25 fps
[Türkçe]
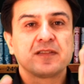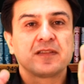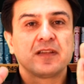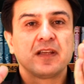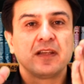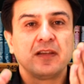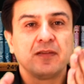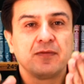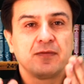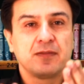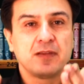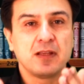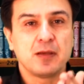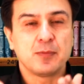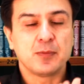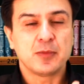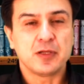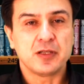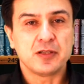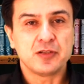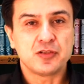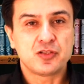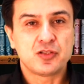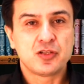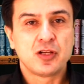
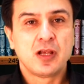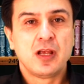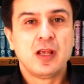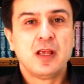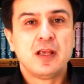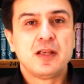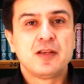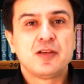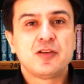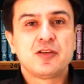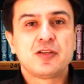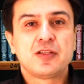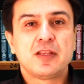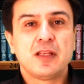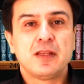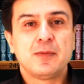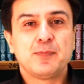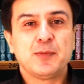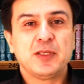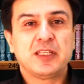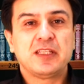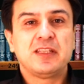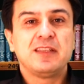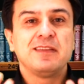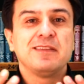zayıflamış, işte
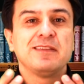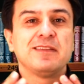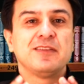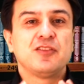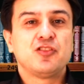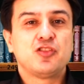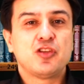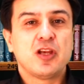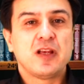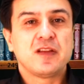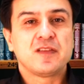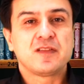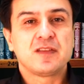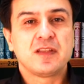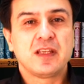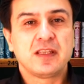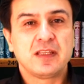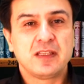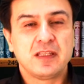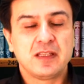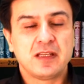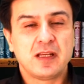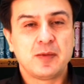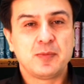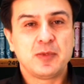bikinin içerisine
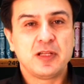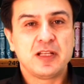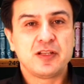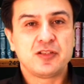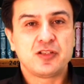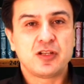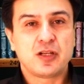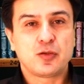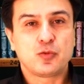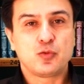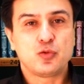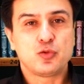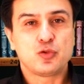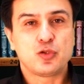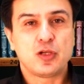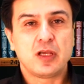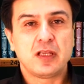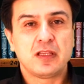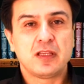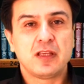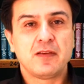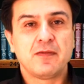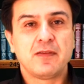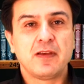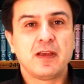girebilecek
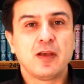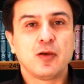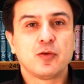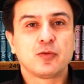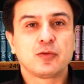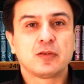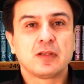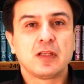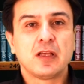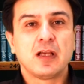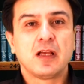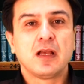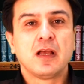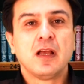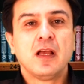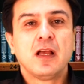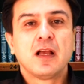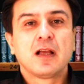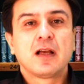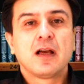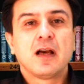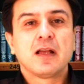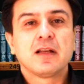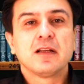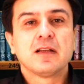düzeyde veyahut da
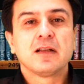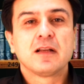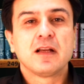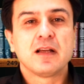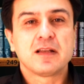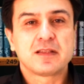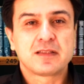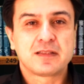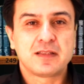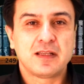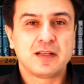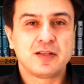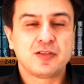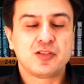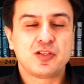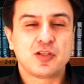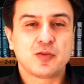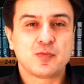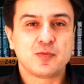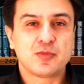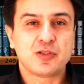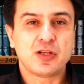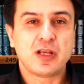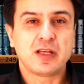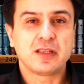karın kasları
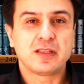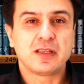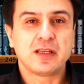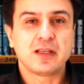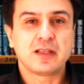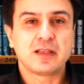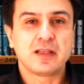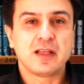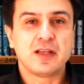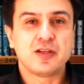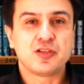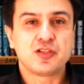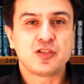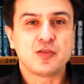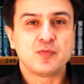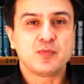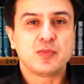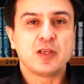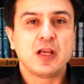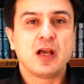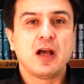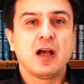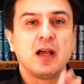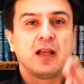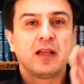çıkmış erkekler için
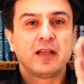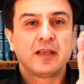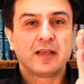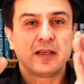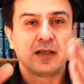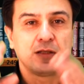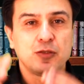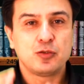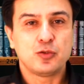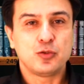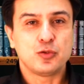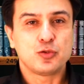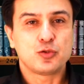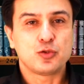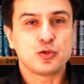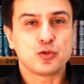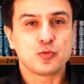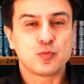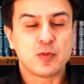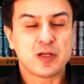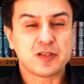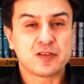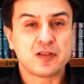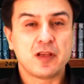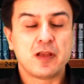bir hale
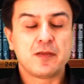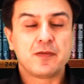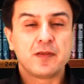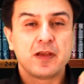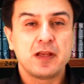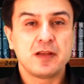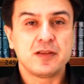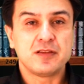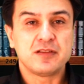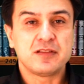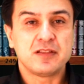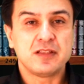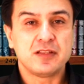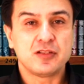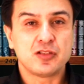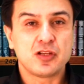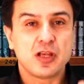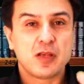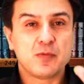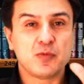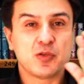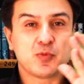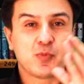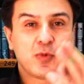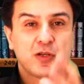getiriyorsunuz. Basenleriniz
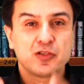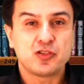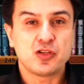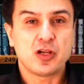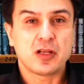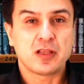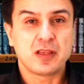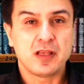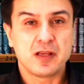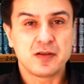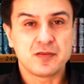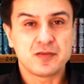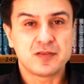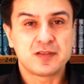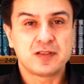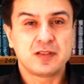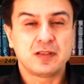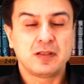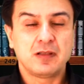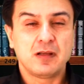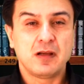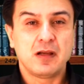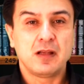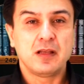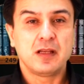incelmiş, bacaklarınız
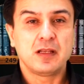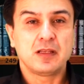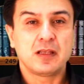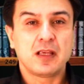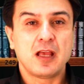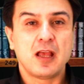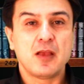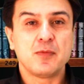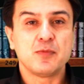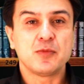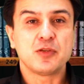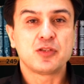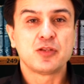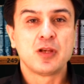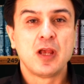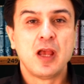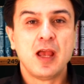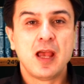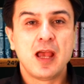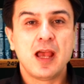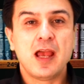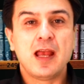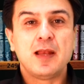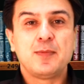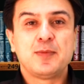sık hale gelmiş.
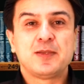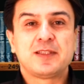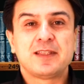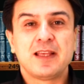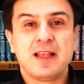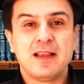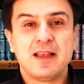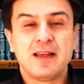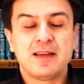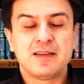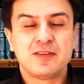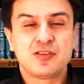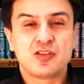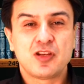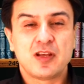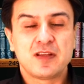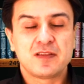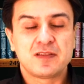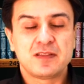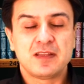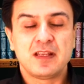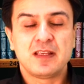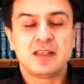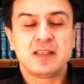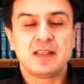Elbiselerin
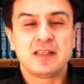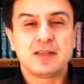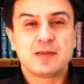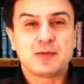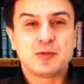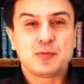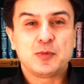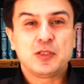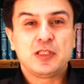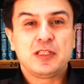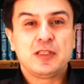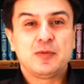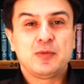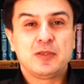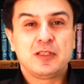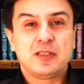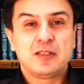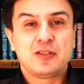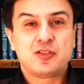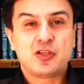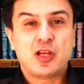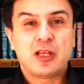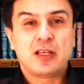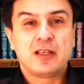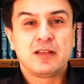içerisine iyi
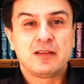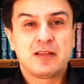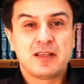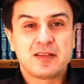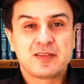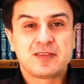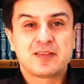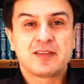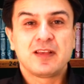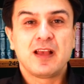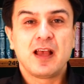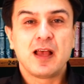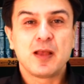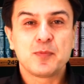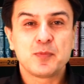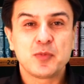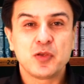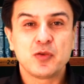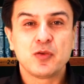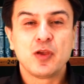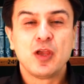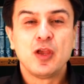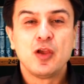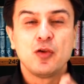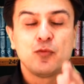bir şekilde sığan
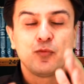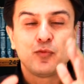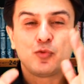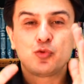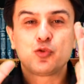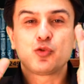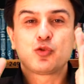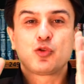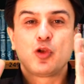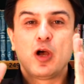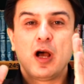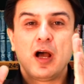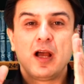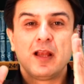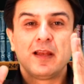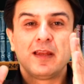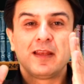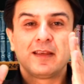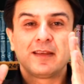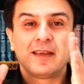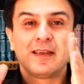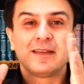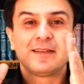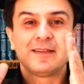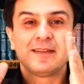bir vücut
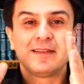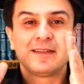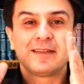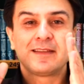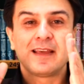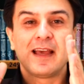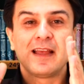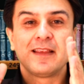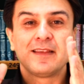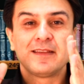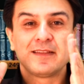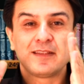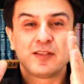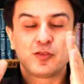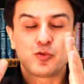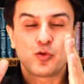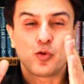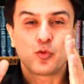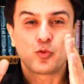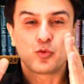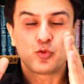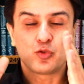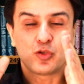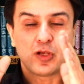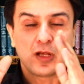haline getirin. Kendinizi
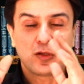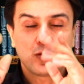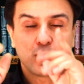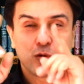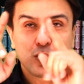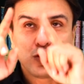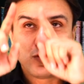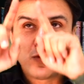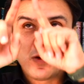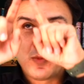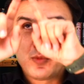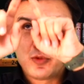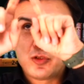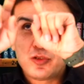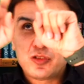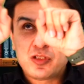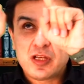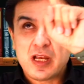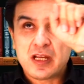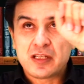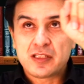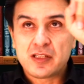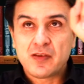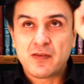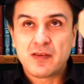çok güzel görün ve bunu
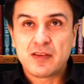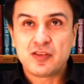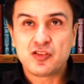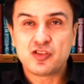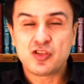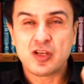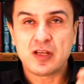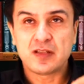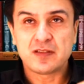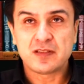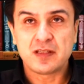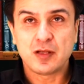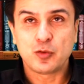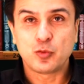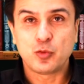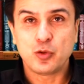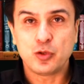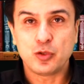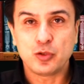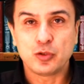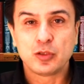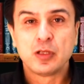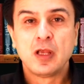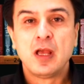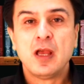çerçevenin içerisine
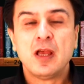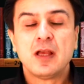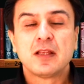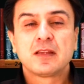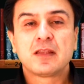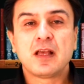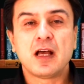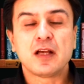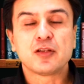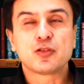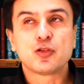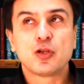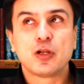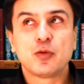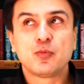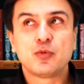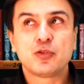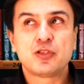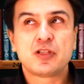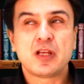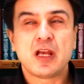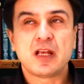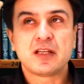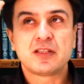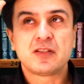koyun. Daha sonra
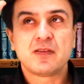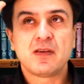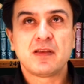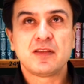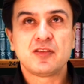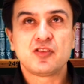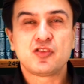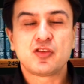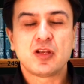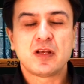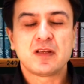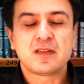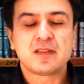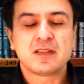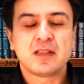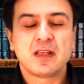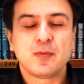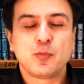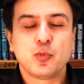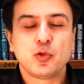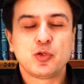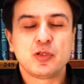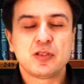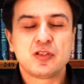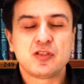bu çerçevenin
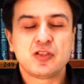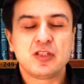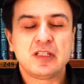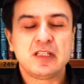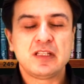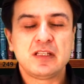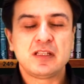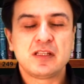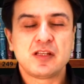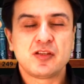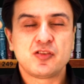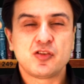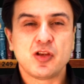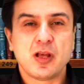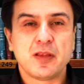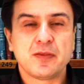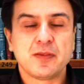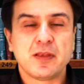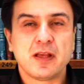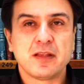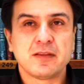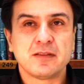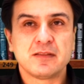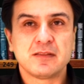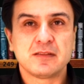içerisinde bunu iyice
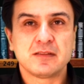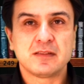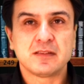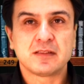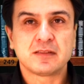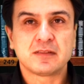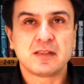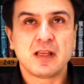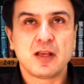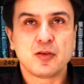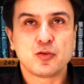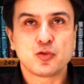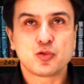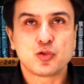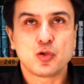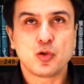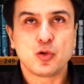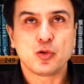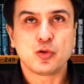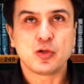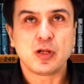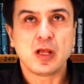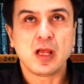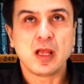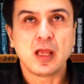canlandırdıktan
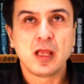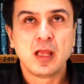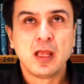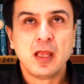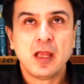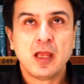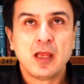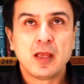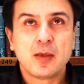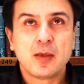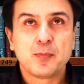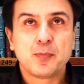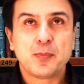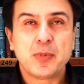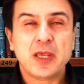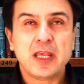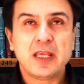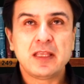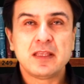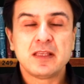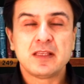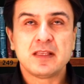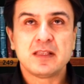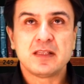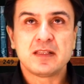sonra
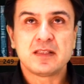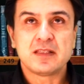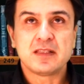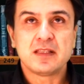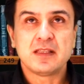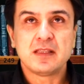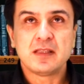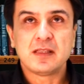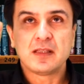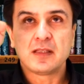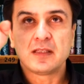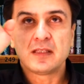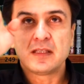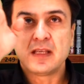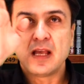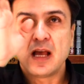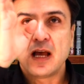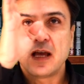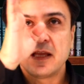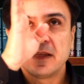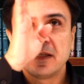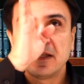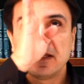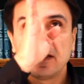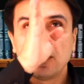beyninizin
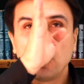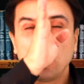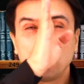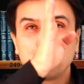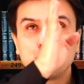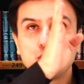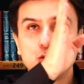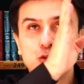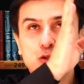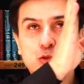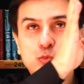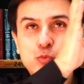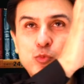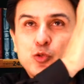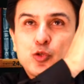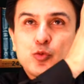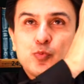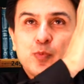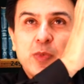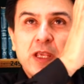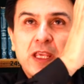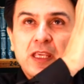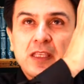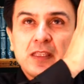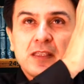yani
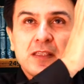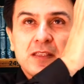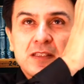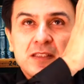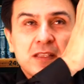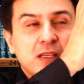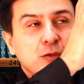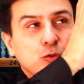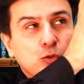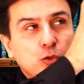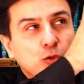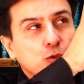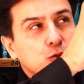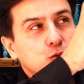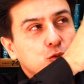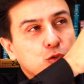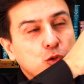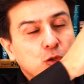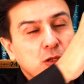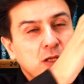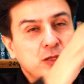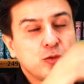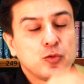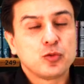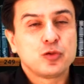oturmuş beyninize doğru
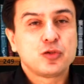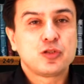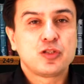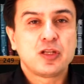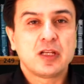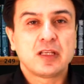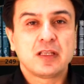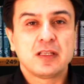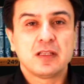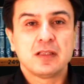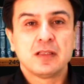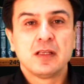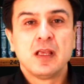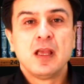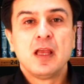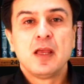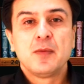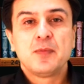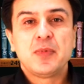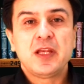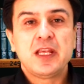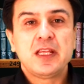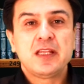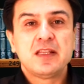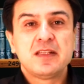sola doğru çekin.
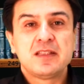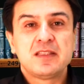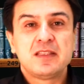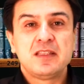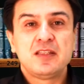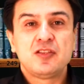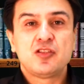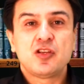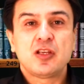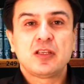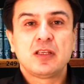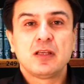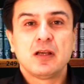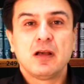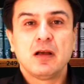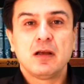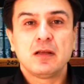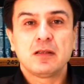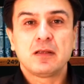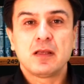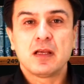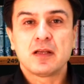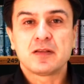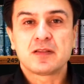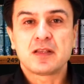Beyniniz diyecek ki
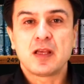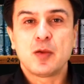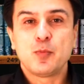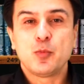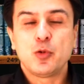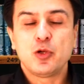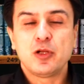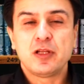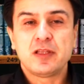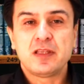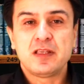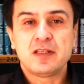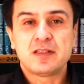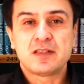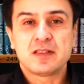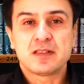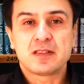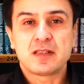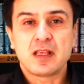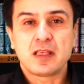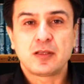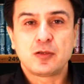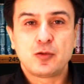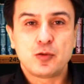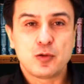ya sen böyle değilsin
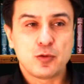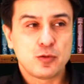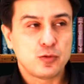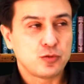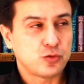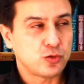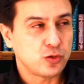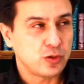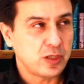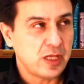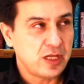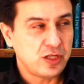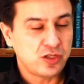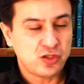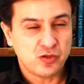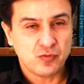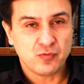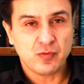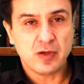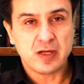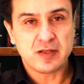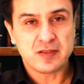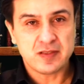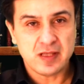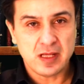sen kilolusun ne
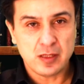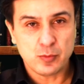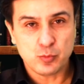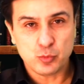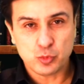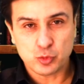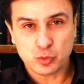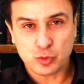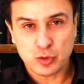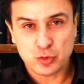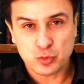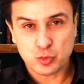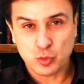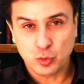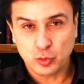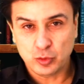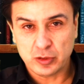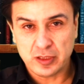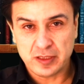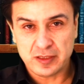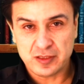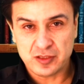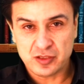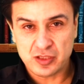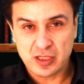işin var senin burada
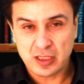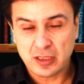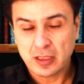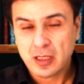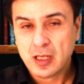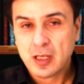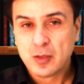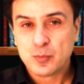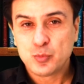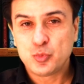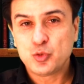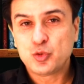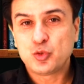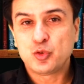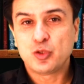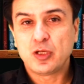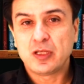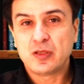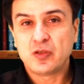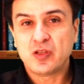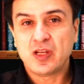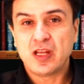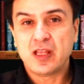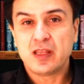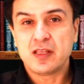solda diyecek. Bir
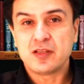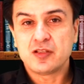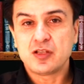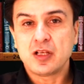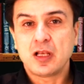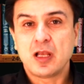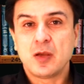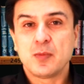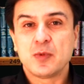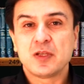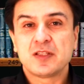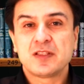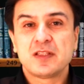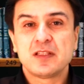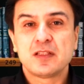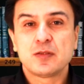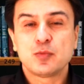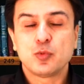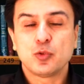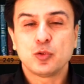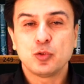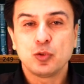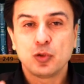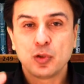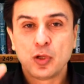süre direnecek ama
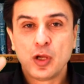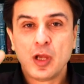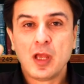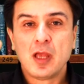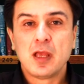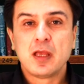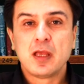siz bunu